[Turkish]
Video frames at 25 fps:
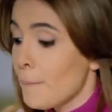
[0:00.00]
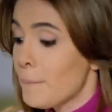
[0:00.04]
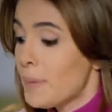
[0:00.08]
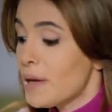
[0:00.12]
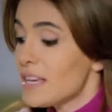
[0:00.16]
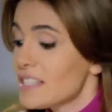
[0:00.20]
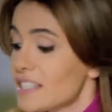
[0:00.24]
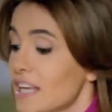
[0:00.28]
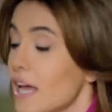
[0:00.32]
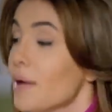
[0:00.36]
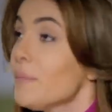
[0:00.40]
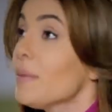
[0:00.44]

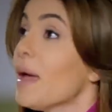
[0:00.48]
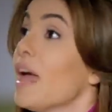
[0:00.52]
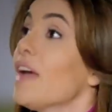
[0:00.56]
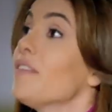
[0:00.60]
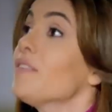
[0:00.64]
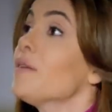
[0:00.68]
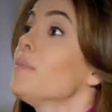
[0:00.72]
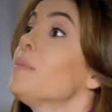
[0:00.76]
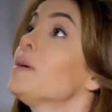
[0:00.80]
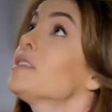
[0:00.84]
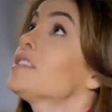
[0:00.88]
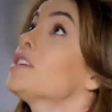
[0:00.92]
bizim
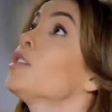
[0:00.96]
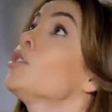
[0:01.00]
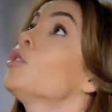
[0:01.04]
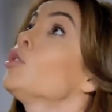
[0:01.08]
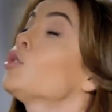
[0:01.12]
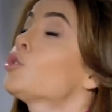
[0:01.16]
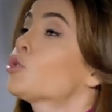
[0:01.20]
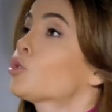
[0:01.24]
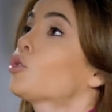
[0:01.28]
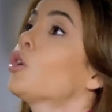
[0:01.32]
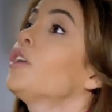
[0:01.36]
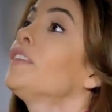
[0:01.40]

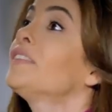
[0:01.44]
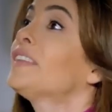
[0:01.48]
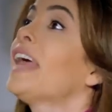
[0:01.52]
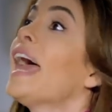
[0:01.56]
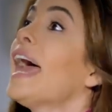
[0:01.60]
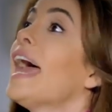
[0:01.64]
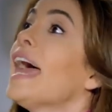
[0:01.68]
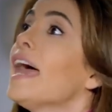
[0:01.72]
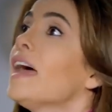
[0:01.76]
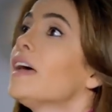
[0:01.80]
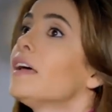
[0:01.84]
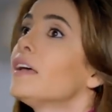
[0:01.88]
evimizin
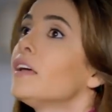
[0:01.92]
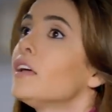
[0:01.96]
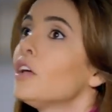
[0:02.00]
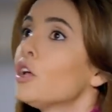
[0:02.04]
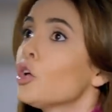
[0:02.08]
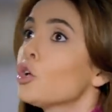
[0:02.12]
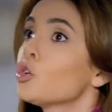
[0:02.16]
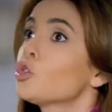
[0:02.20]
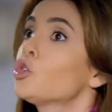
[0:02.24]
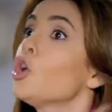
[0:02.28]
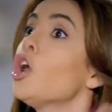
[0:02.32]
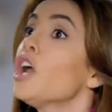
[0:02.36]
üstünde.
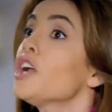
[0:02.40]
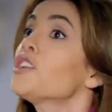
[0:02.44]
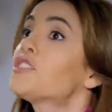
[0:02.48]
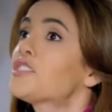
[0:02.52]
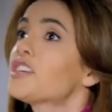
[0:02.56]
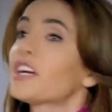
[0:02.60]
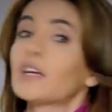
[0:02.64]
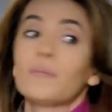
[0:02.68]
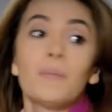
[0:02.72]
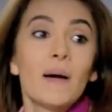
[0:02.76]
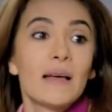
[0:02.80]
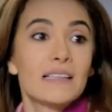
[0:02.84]
Gül
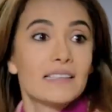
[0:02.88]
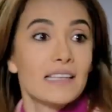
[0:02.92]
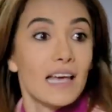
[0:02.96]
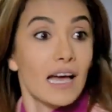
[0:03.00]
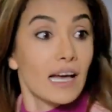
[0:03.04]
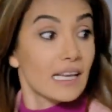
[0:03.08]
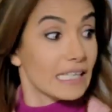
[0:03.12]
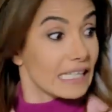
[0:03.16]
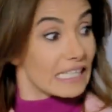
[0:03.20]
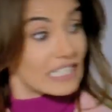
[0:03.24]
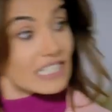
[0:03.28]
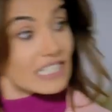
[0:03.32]
çıkmazı.